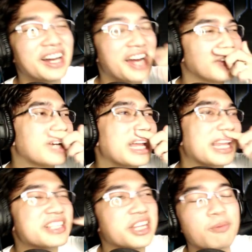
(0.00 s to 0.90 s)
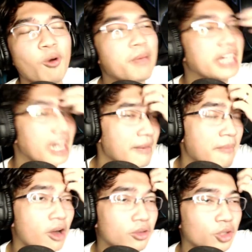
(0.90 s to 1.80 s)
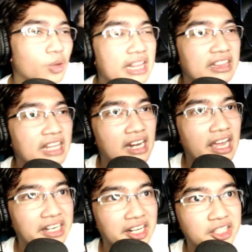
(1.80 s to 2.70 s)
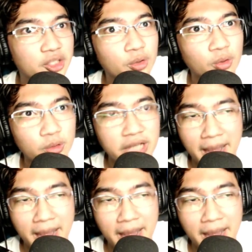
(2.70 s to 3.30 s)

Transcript: itu kalian jadi booming karena memang waktu itu antara RRQ udah